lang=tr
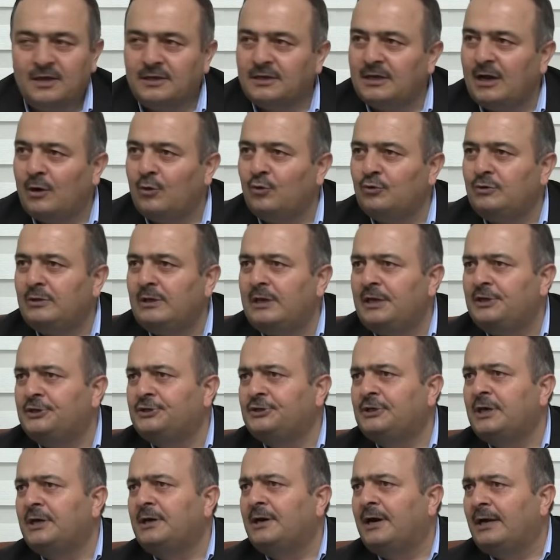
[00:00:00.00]
Yahudilik
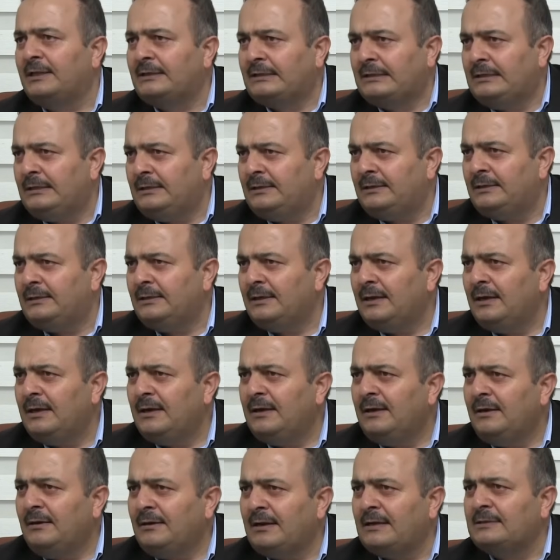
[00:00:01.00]
şeriattır,
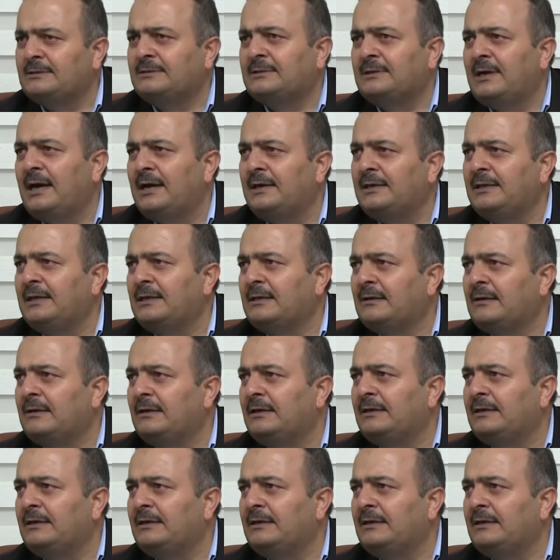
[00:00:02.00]
Nasraniyet,